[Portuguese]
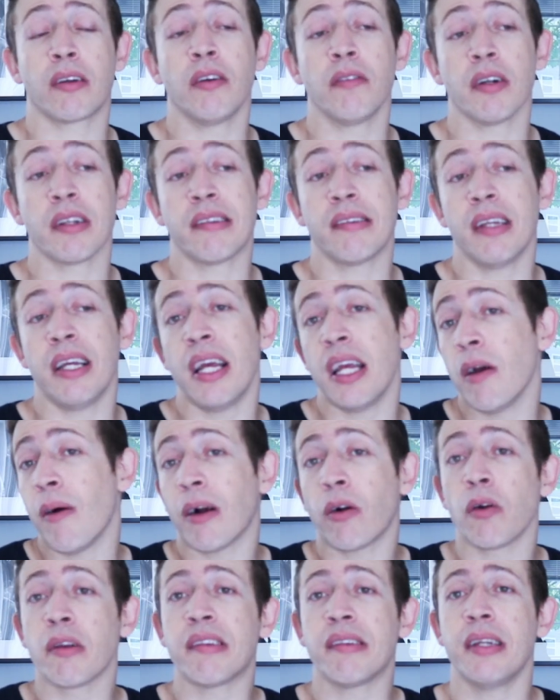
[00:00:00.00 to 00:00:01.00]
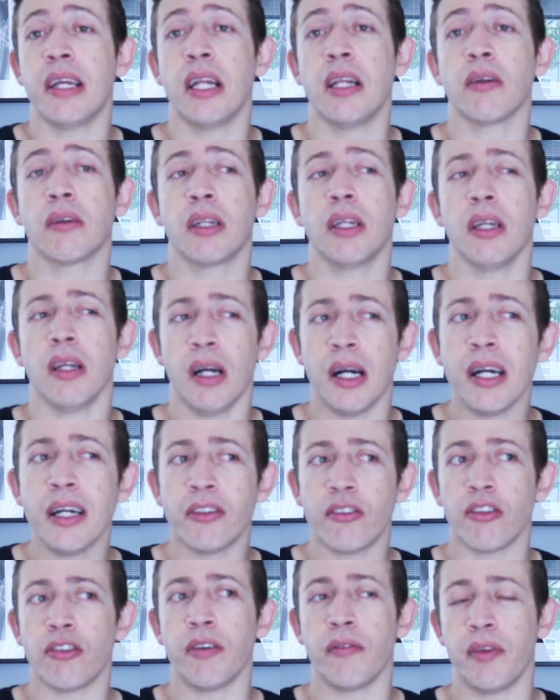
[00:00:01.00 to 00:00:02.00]
com você, eu aconselho que
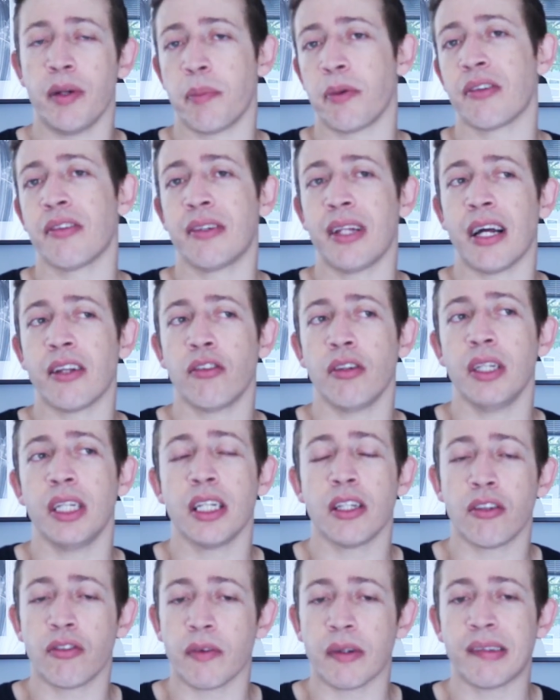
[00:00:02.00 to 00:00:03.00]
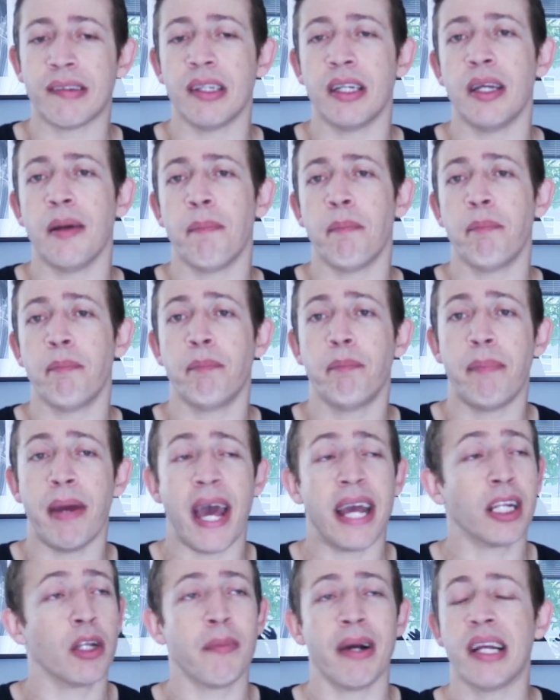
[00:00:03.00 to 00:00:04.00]
antes de vir para os Estados Unidos, você
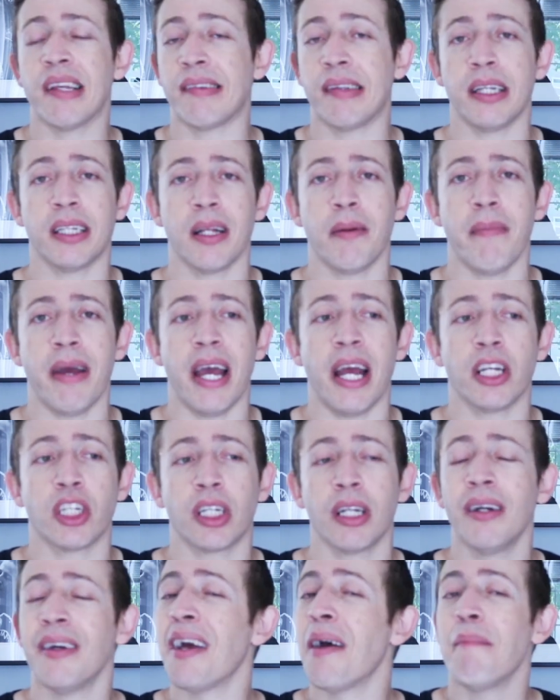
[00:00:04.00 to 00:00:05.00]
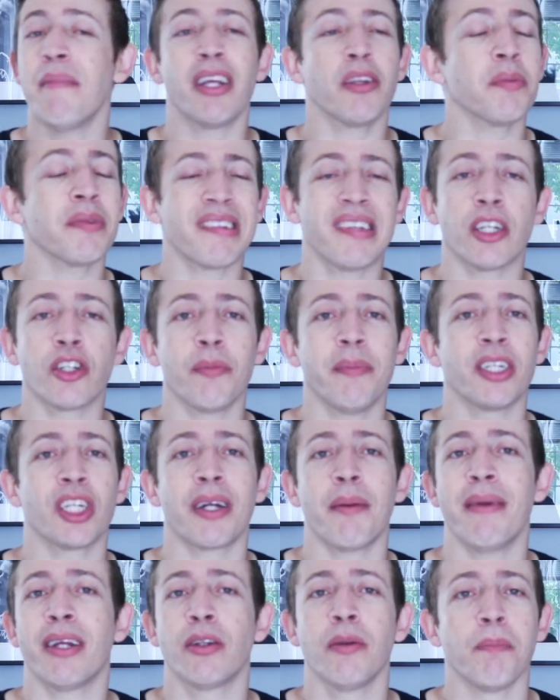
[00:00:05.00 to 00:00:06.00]
pegue uma receita médica, mesmo que seja um
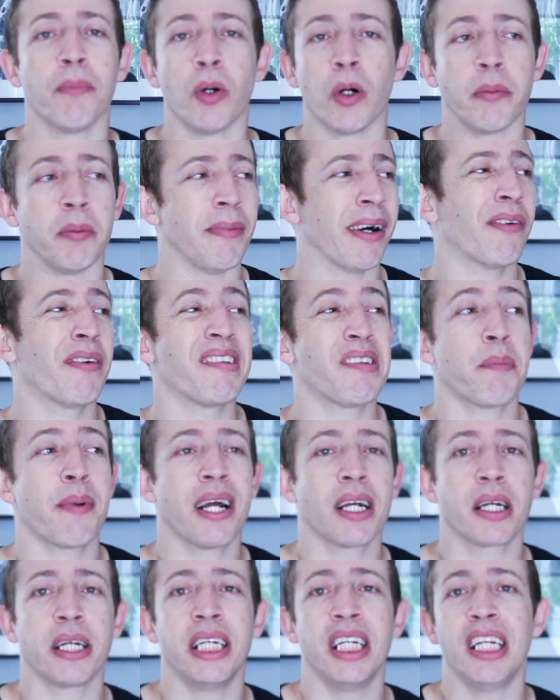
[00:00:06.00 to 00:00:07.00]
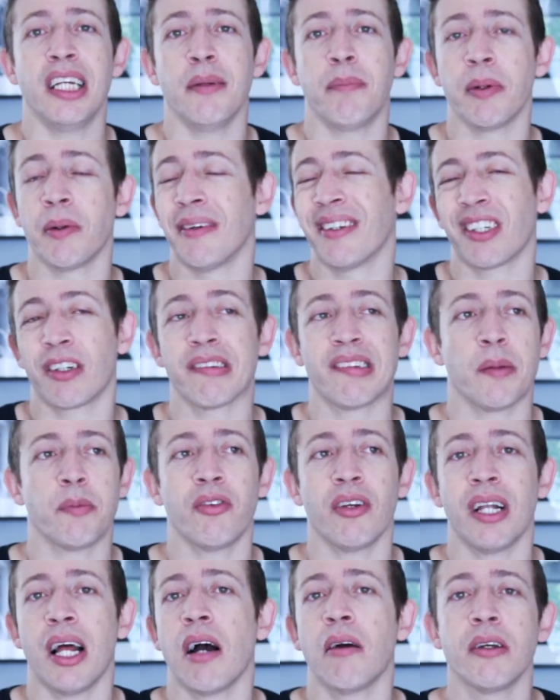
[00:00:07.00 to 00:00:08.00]
medicamento bobo, uma coisa para gripe, um
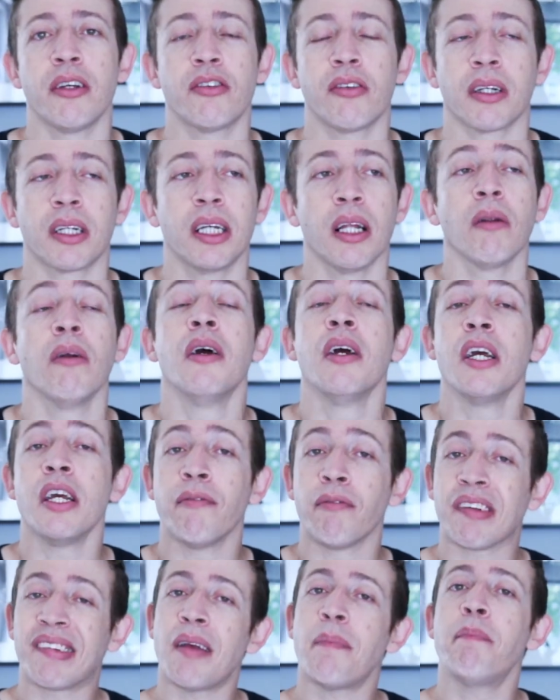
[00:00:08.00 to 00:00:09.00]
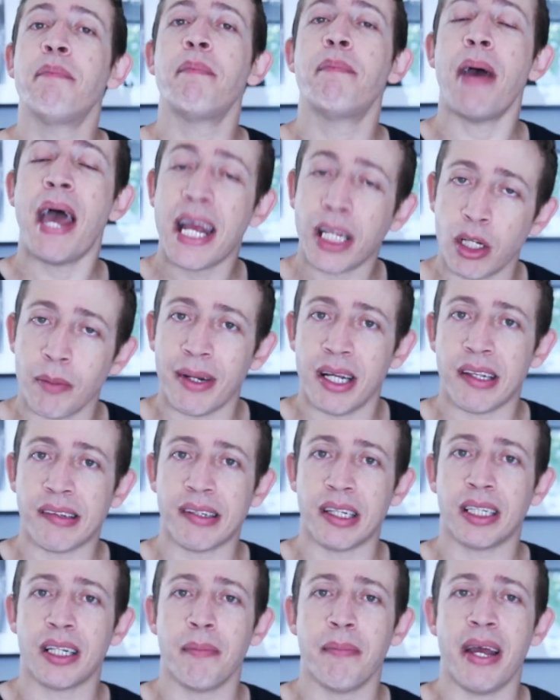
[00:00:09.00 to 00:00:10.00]
anticoncepcional, isso, aquilo, você pegue uma
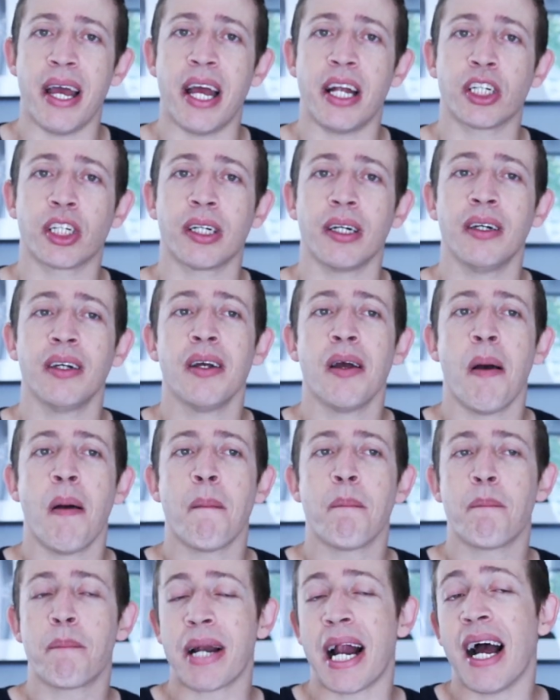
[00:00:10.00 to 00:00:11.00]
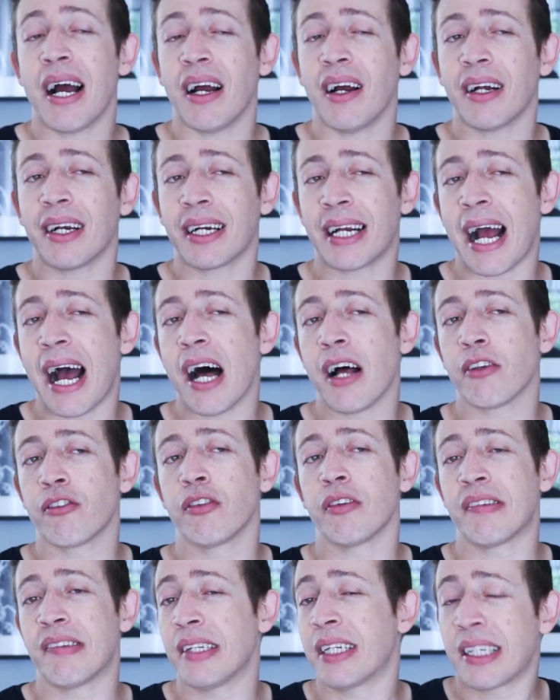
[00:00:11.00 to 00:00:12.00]
receita médica para
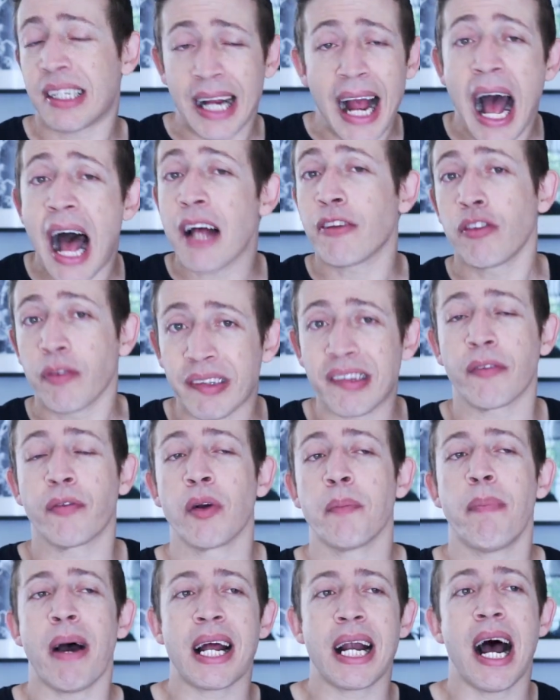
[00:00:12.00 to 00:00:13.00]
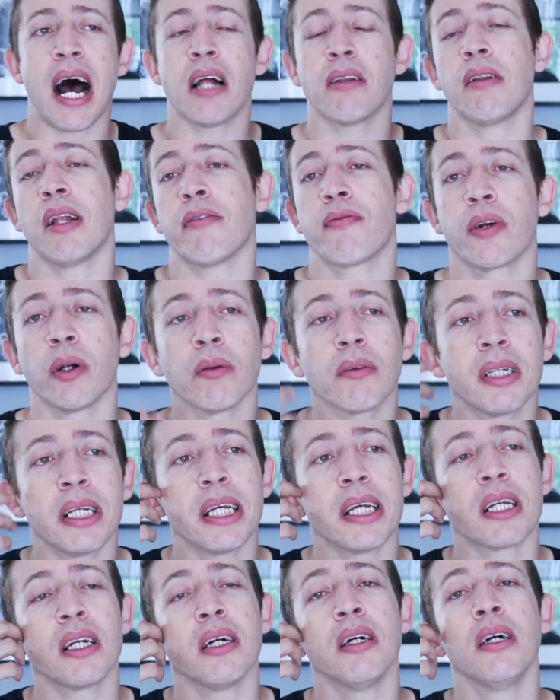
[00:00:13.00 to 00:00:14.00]
caso, se caso você for parado na
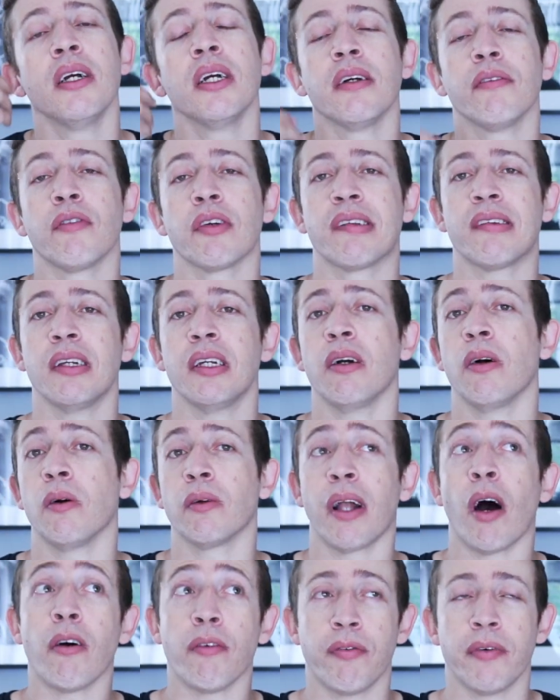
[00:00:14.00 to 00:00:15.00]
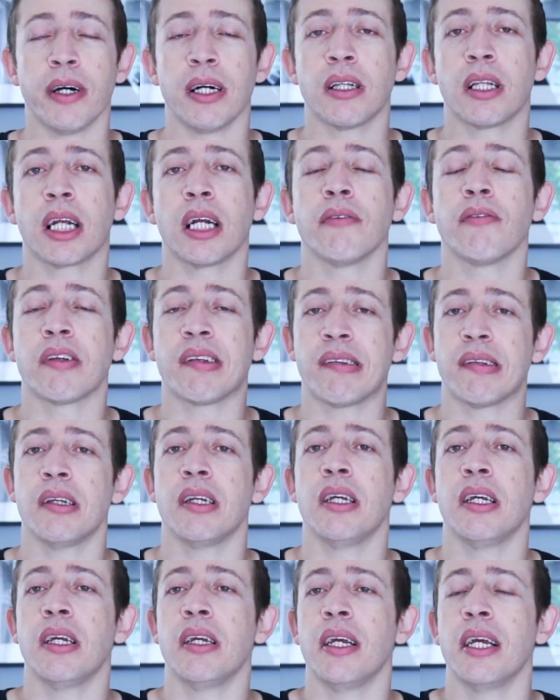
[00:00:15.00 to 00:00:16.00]
fronteira, você ou na alfândega,
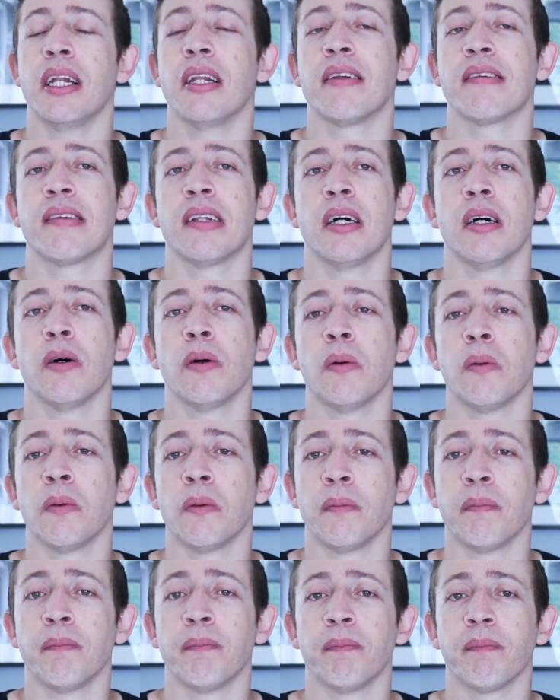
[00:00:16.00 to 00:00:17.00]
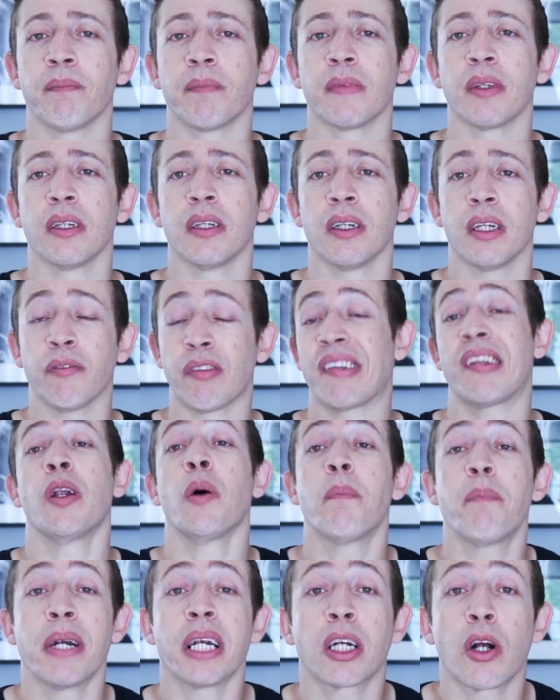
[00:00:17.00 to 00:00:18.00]
você eles não você
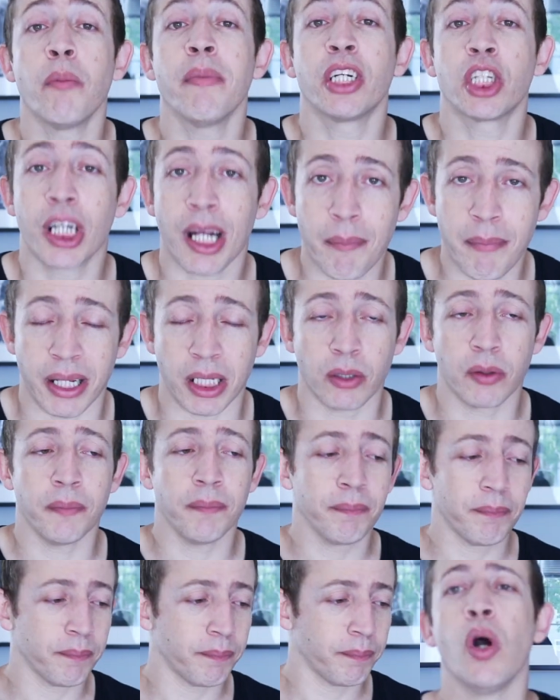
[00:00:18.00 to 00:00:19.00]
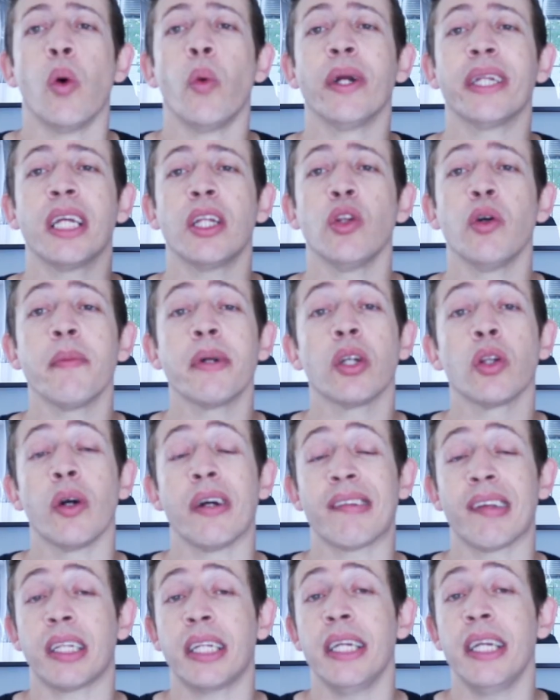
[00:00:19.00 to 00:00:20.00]
não perca o medicamento. O item número
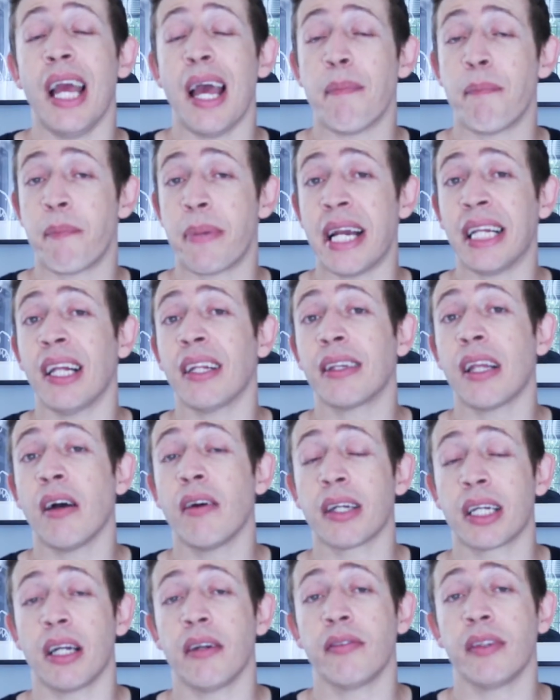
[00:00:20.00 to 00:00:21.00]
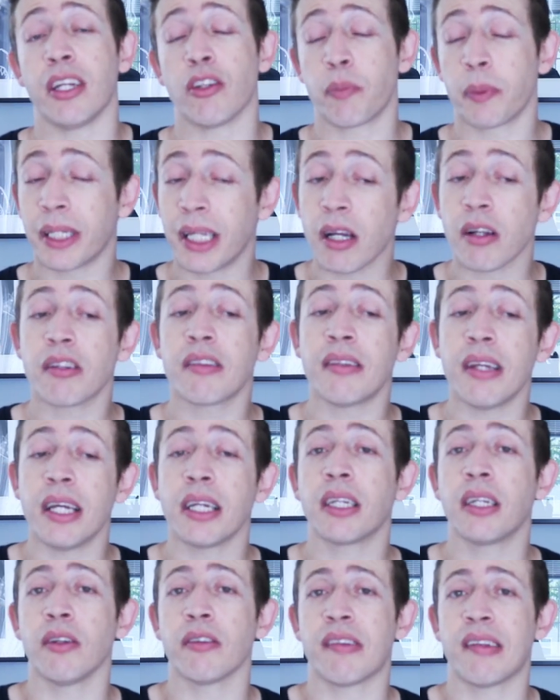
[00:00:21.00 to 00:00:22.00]
2 aqui é pré-natal e gravidez, porque eu
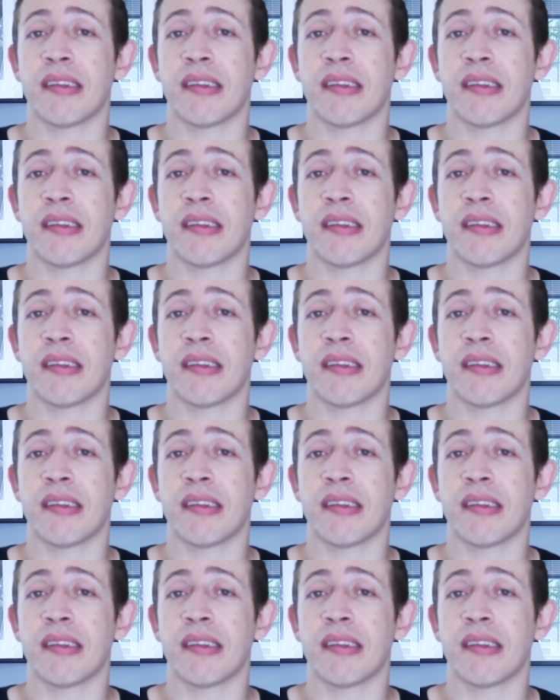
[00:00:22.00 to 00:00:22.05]
sei que o